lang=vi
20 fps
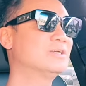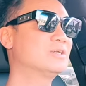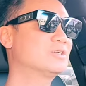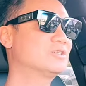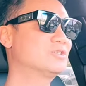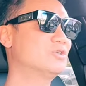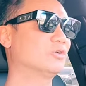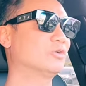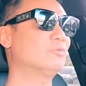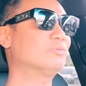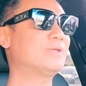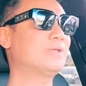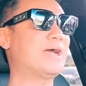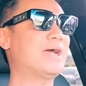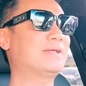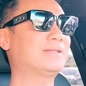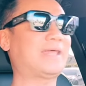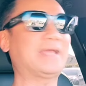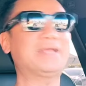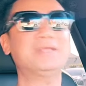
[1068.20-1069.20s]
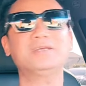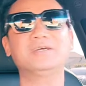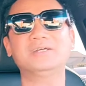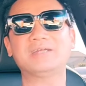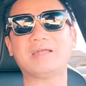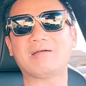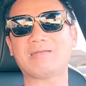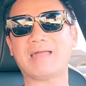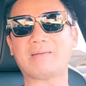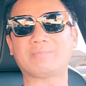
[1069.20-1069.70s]
rồi chúng ta thấy người
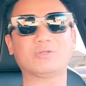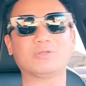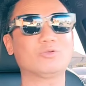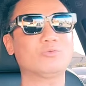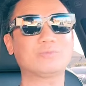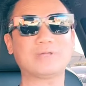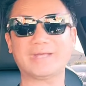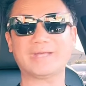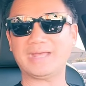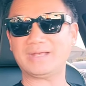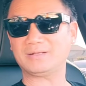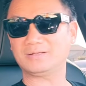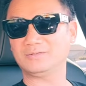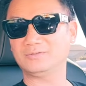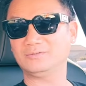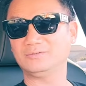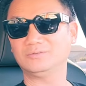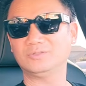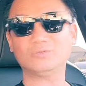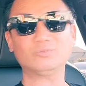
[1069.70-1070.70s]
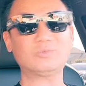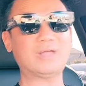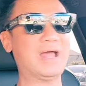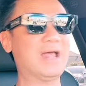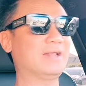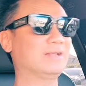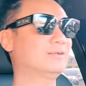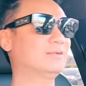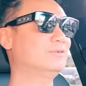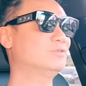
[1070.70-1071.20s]
nào làm thì chúng ta ghét chúng
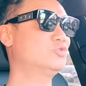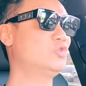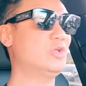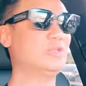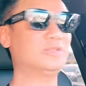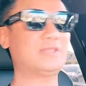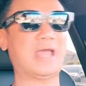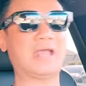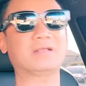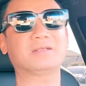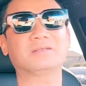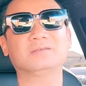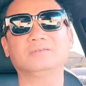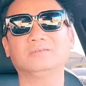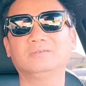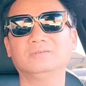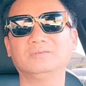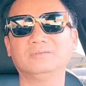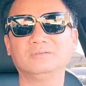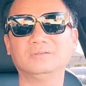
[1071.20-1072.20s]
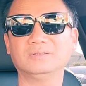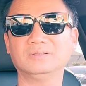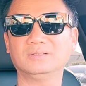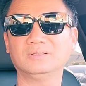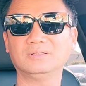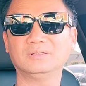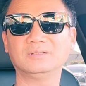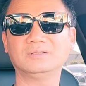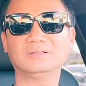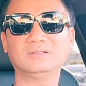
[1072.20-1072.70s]
ta xuyên tạc
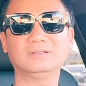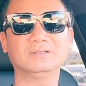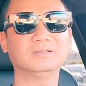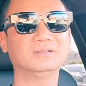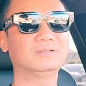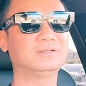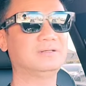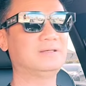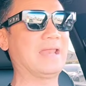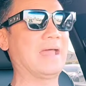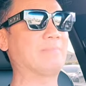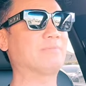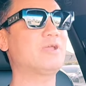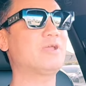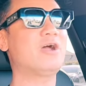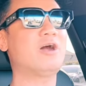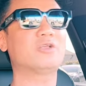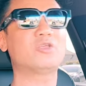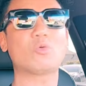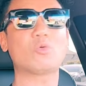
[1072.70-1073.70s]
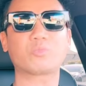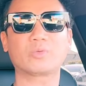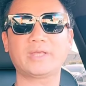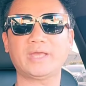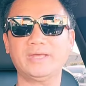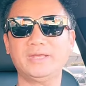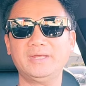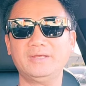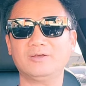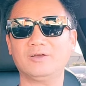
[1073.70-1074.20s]
làm cho họ nhục
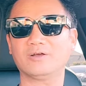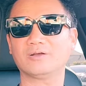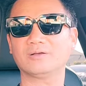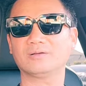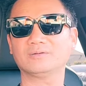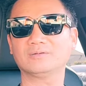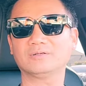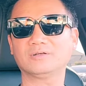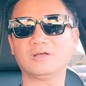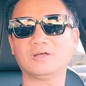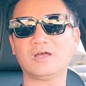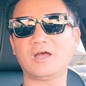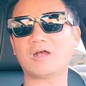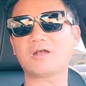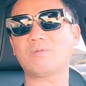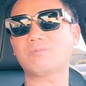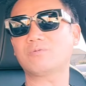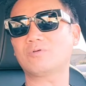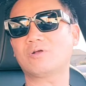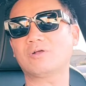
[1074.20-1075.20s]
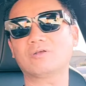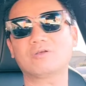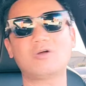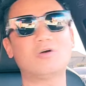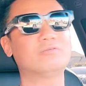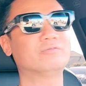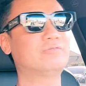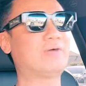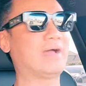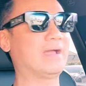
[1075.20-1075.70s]
chí họ không
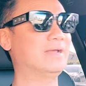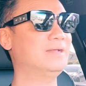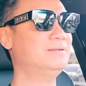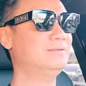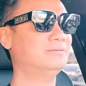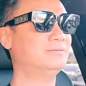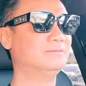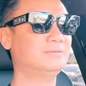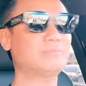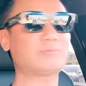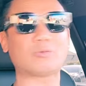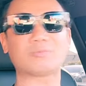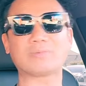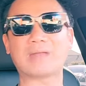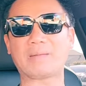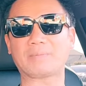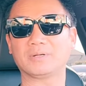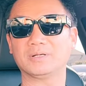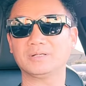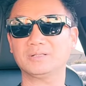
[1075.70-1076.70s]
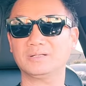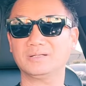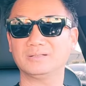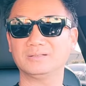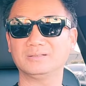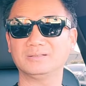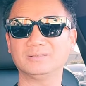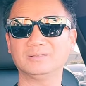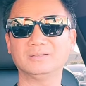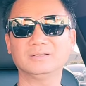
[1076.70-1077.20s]
còn phải tiếp tục làm nữa
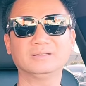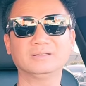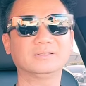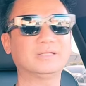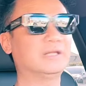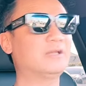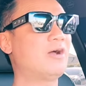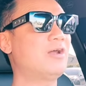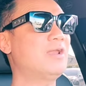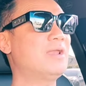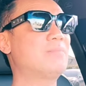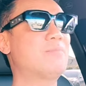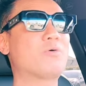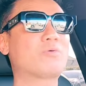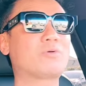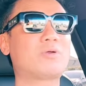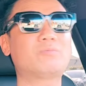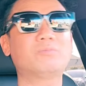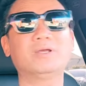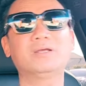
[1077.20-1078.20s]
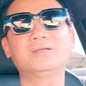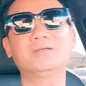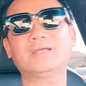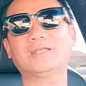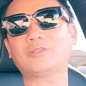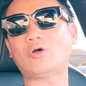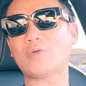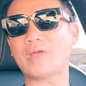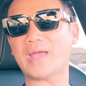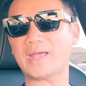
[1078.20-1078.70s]
thì đó là một trong những
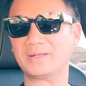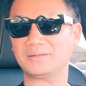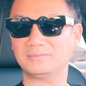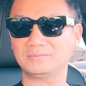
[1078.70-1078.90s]
cái tội ác